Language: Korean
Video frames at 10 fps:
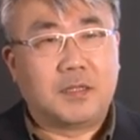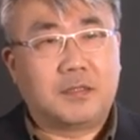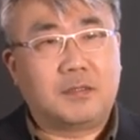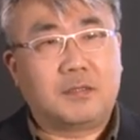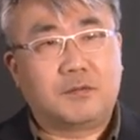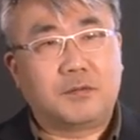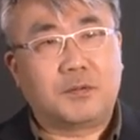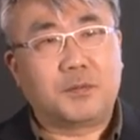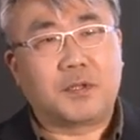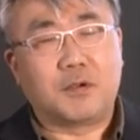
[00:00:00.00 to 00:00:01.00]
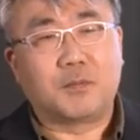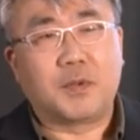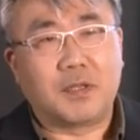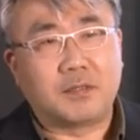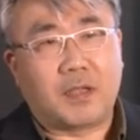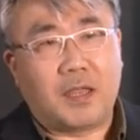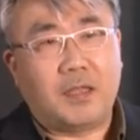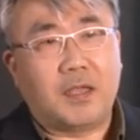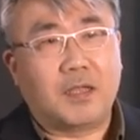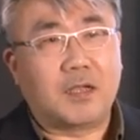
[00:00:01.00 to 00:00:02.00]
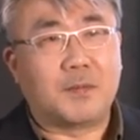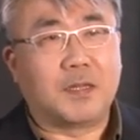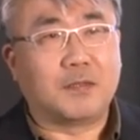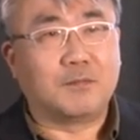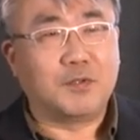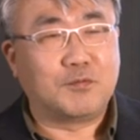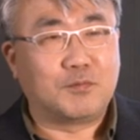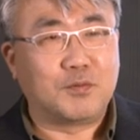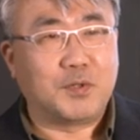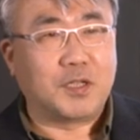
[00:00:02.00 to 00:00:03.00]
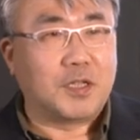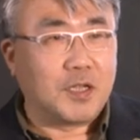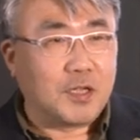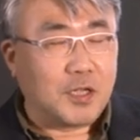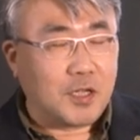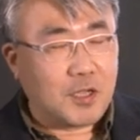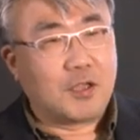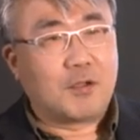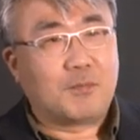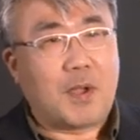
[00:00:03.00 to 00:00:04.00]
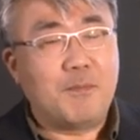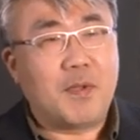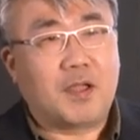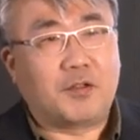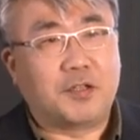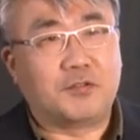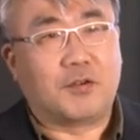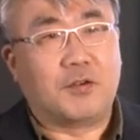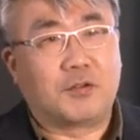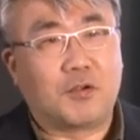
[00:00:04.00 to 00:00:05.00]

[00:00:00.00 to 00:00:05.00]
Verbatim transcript: 실제로 소더비 경매에서 AI가 만든 미술품이 판매가 됐죠.